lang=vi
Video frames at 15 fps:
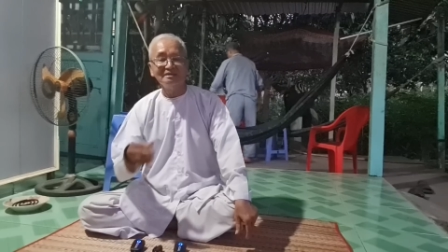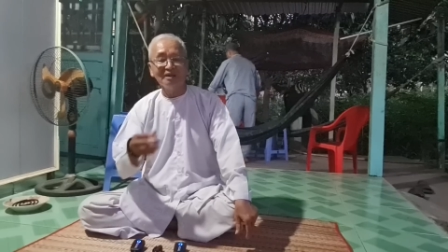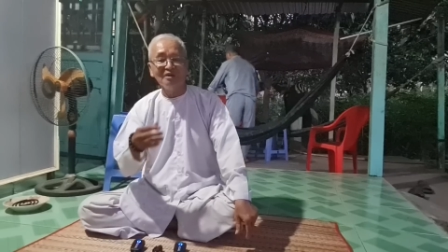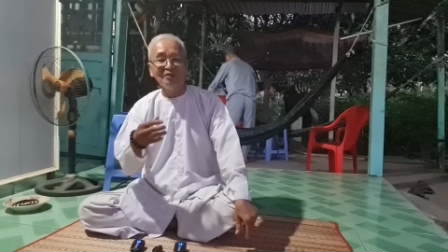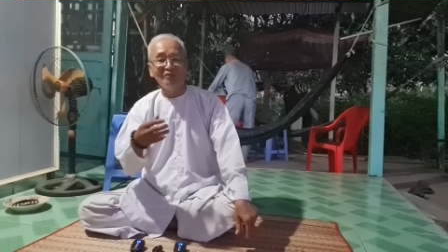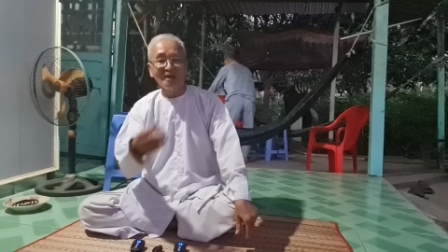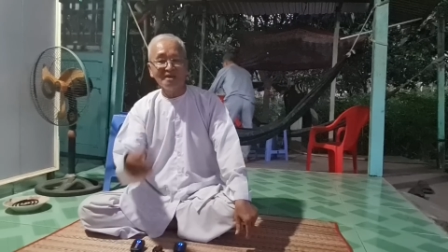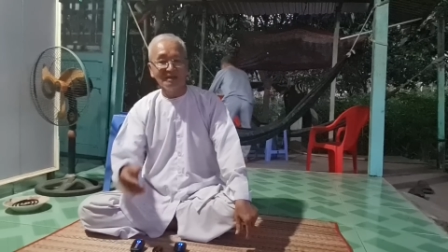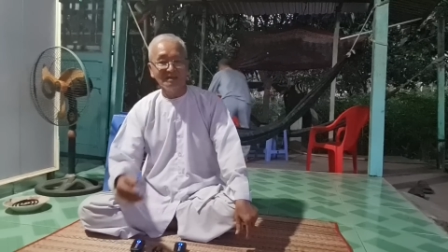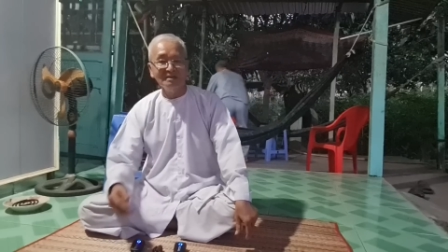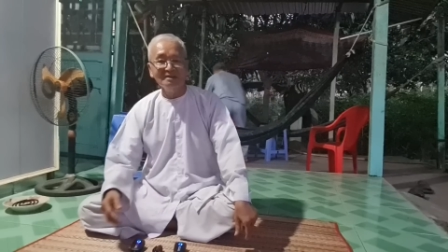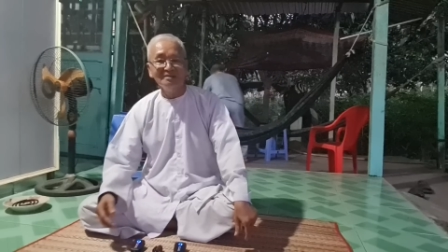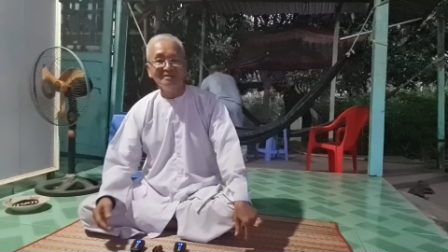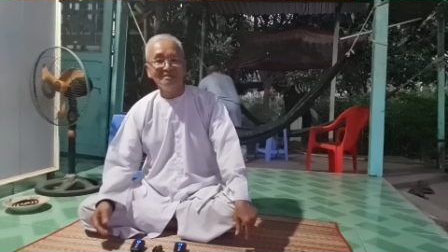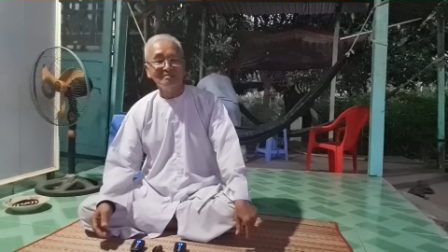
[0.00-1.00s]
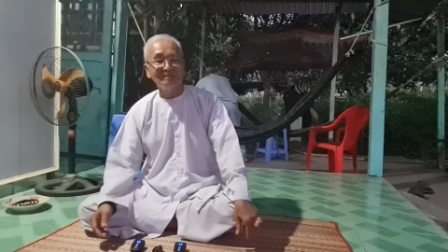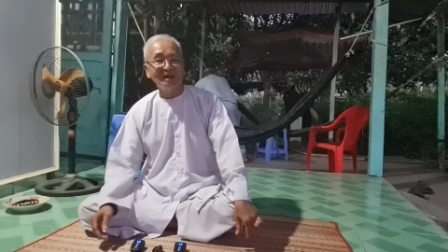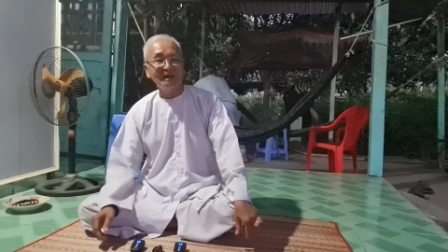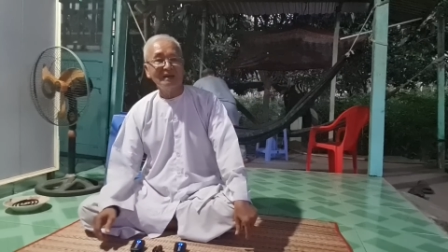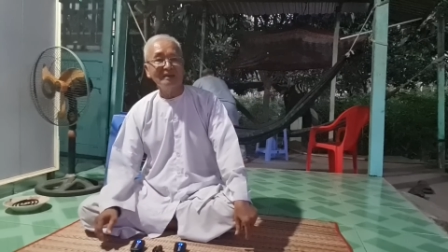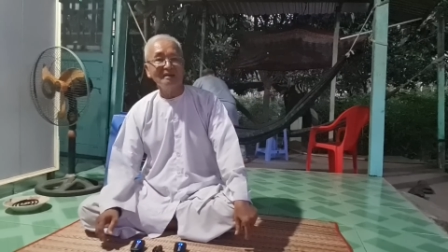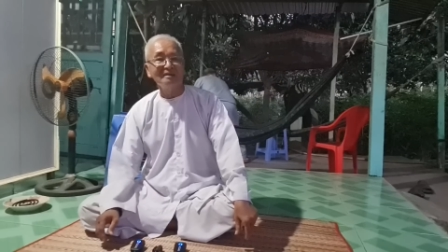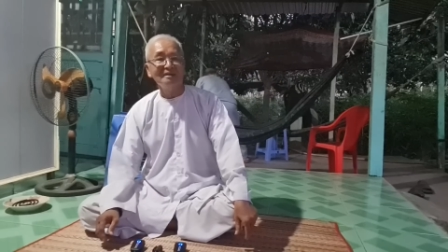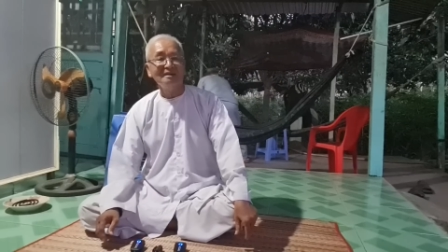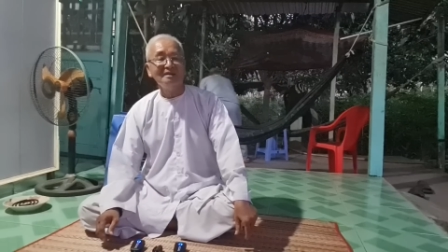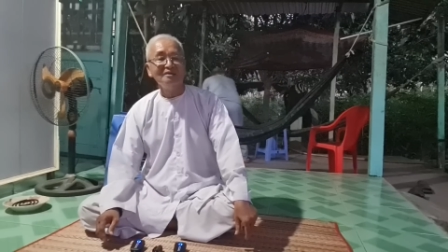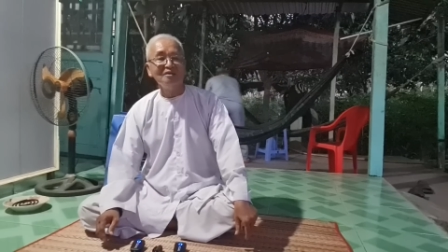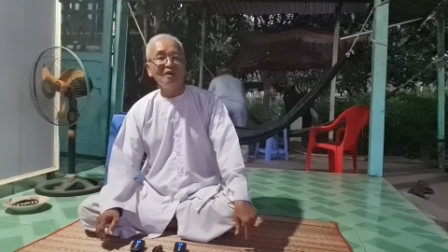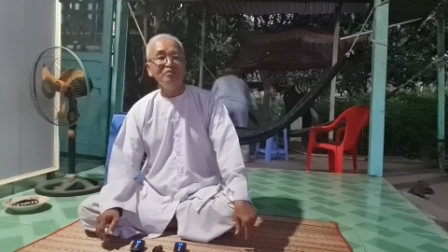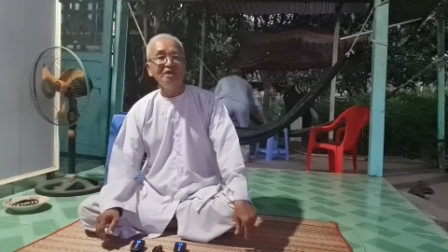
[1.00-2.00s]
đều phải giữ mà
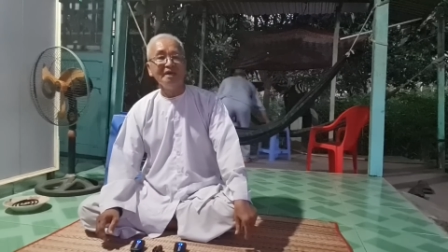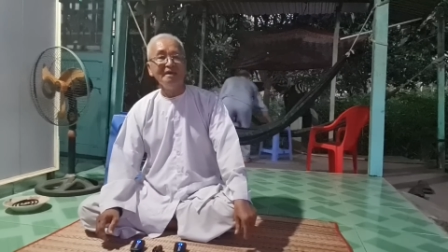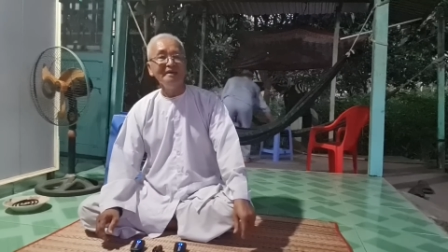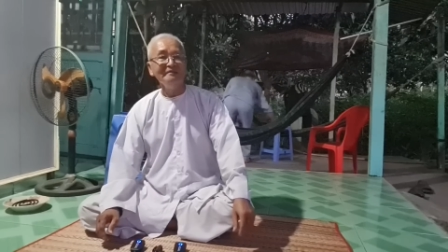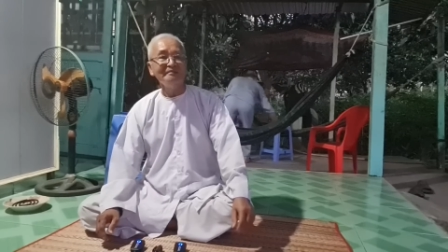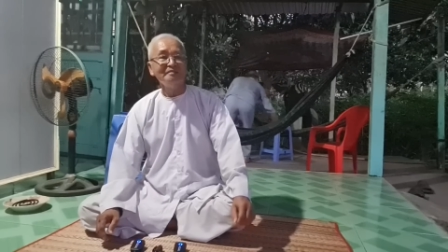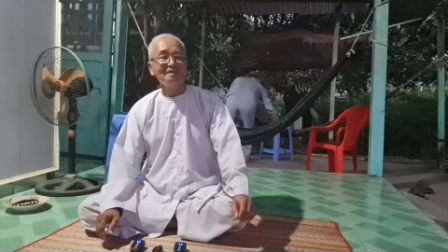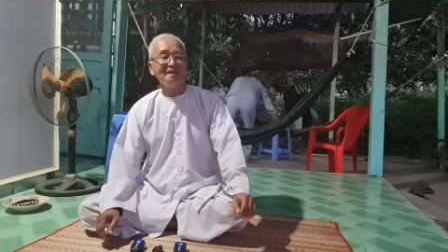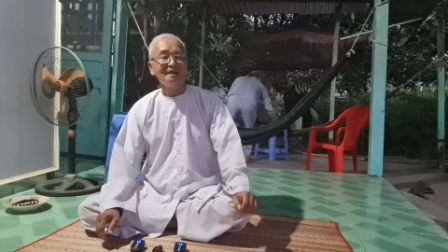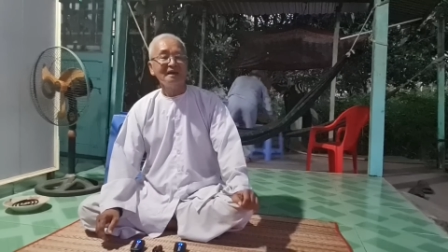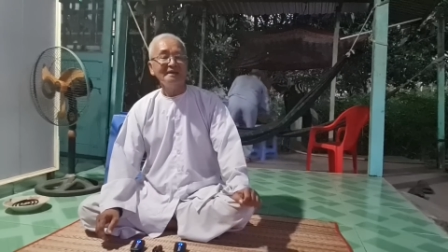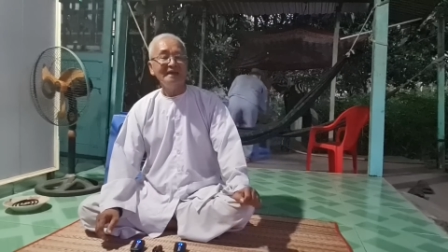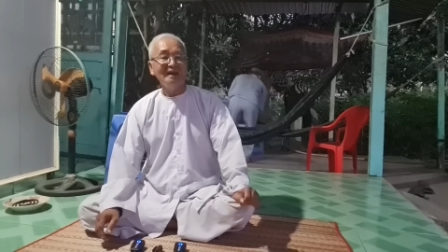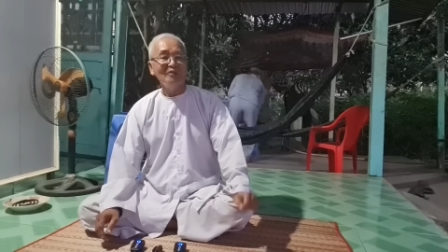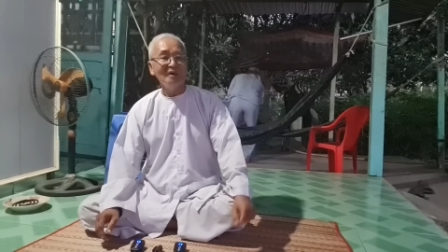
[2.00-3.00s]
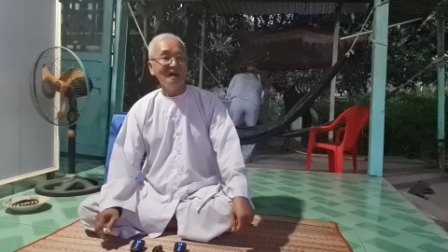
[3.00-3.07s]
vốn dĩ cái văn